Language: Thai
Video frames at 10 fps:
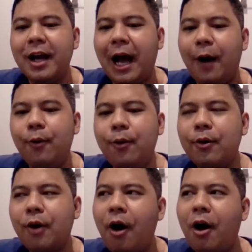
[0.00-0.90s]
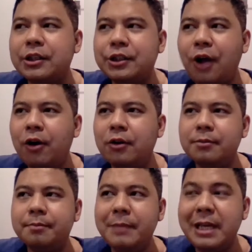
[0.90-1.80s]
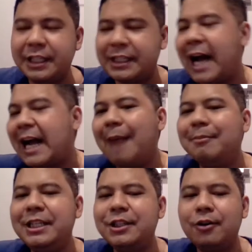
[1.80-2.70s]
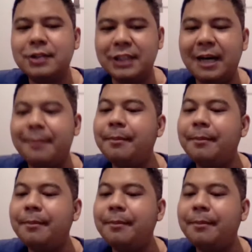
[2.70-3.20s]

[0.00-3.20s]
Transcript: เขาก็ต้องมีชะตากรรมที่ต้องเจอ